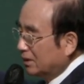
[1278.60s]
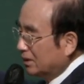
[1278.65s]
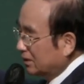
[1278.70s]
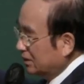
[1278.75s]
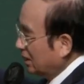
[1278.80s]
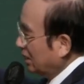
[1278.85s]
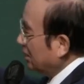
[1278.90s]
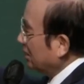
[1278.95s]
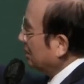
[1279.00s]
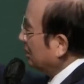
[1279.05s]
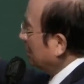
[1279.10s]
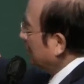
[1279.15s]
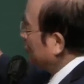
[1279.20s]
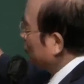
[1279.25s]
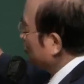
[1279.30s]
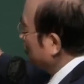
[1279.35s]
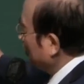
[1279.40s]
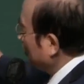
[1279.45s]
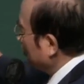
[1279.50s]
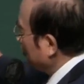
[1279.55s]
나는
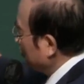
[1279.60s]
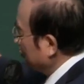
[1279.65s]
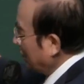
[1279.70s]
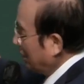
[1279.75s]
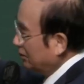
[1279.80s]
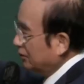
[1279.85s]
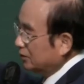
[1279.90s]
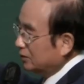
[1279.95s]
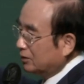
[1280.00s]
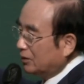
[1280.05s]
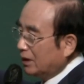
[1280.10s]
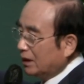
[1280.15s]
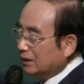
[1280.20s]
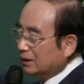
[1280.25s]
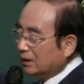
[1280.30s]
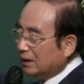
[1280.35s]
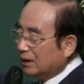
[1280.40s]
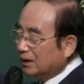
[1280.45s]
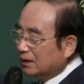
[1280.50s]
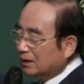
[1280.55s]
예수 믿고 두 달부터
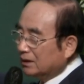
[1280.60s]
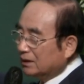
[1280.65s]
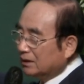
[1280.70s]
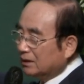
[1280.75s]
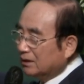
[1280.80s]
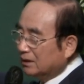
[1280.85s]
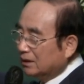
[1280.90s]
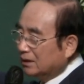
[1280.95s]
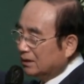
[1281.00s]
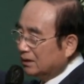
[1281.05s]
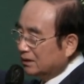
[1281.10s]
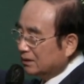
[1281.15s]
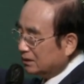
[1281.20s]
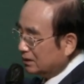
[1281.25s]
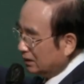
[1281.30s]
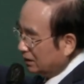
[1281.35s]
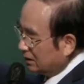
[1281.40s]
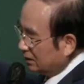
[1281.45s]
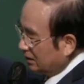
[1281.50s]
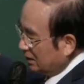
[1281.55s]
왔다.
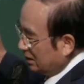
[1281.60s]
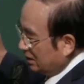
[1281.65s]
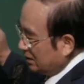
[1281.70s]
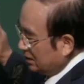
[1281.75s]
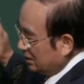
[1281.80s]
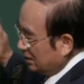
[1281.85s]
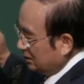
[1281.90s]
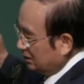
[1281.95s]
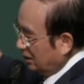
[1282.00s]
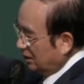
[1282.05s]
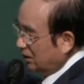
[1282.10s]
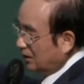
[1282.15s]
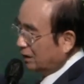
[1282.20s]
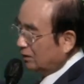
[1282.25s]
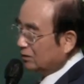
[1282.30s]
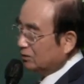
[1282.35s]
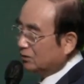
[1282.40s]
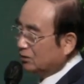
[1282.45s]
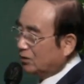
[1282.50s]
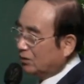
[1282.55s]
지금까지 이 은혜를
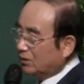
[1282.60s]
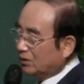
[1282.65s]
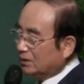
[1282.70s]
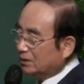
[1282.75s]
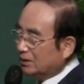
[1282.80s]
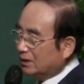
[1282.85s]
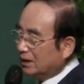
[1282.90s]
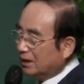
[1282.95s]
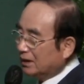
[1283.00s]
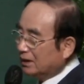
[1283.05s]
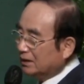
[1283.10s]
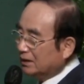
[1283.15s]
내가 누리고 있다.